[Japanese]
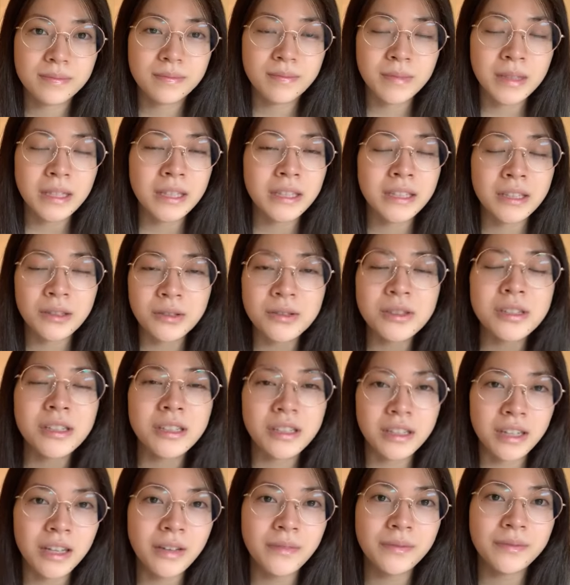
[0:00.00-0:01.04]
みんな気をつけ
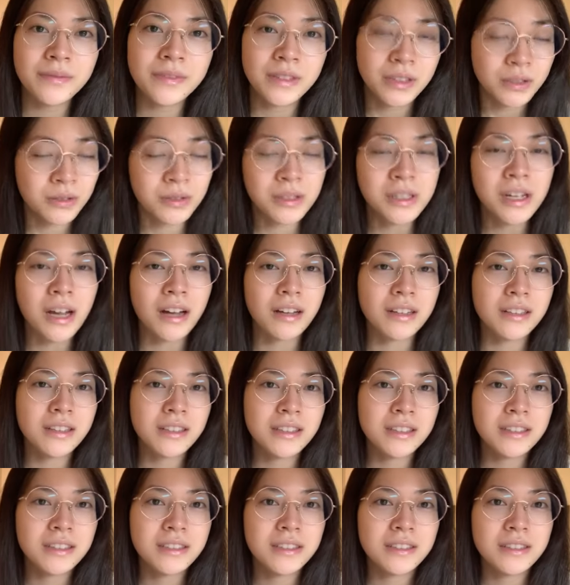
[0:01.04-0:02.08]
てねそれじゃあ
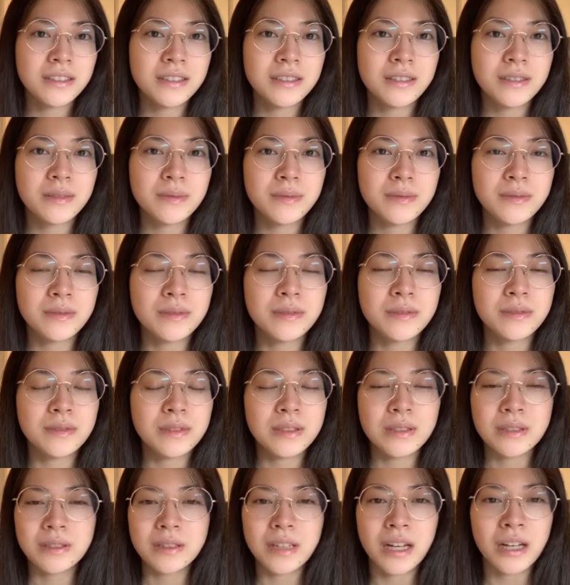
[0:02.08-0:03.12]

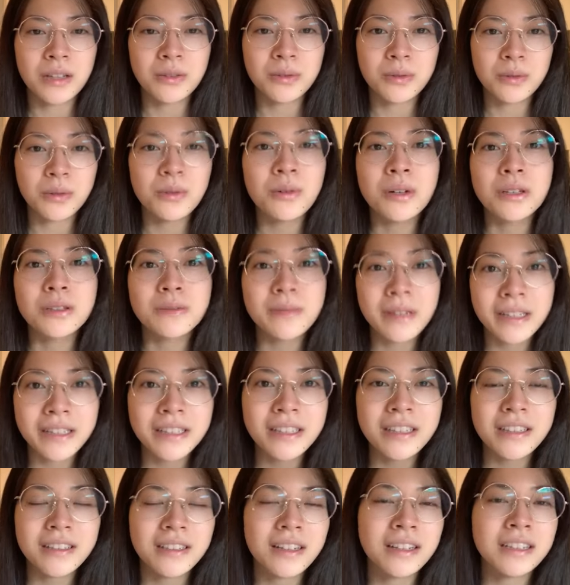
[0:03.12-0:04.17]
あの終わる前
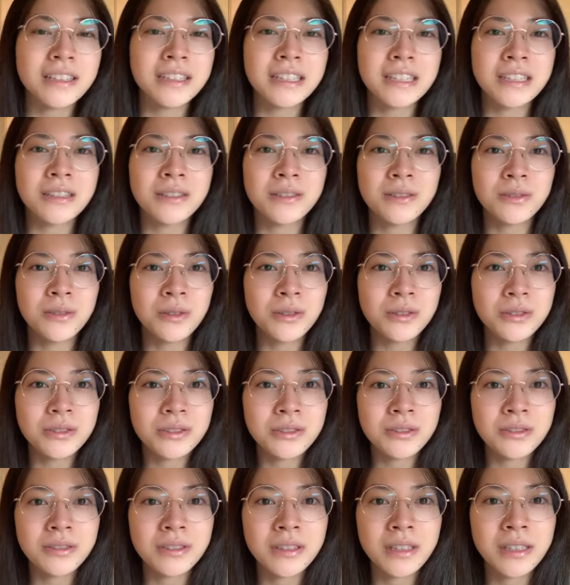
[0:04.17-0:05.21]
にランキングを
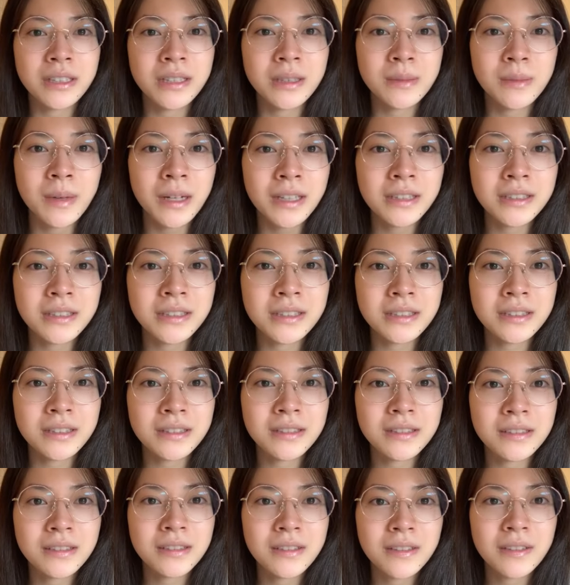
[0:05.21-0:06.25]
読んでいきま
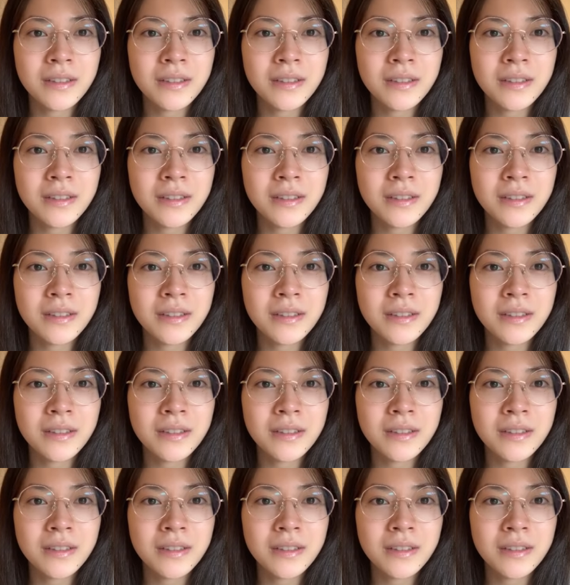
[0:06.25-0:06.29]
す